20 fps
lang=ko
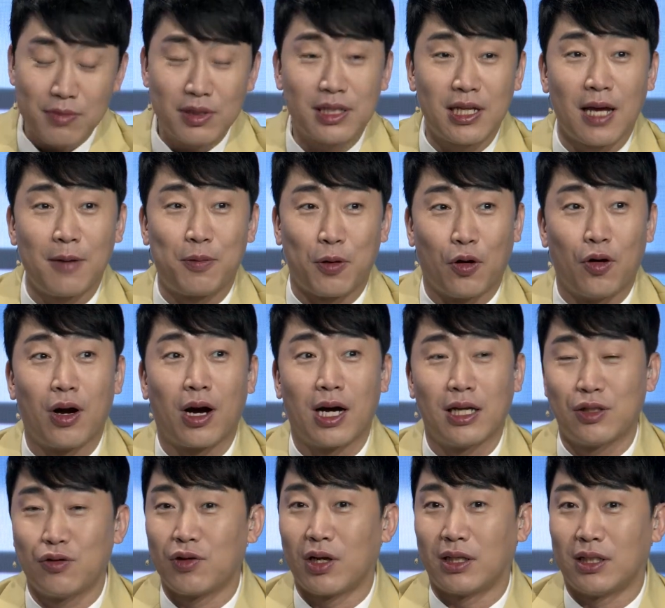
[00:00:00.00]
시대의
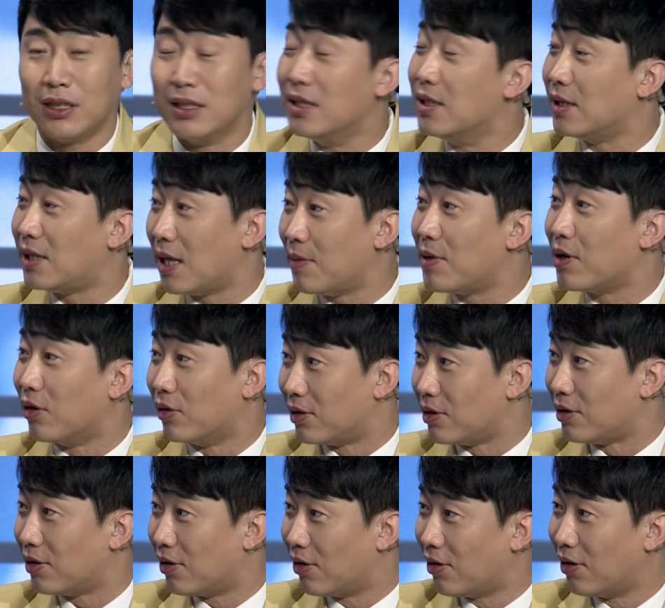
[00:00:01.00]
변화까지 우리가 든
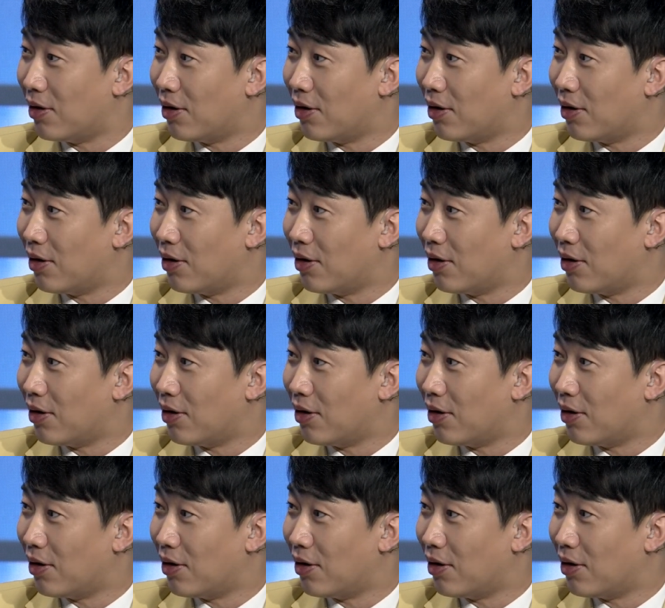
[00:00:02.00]
셈이거든요. 네,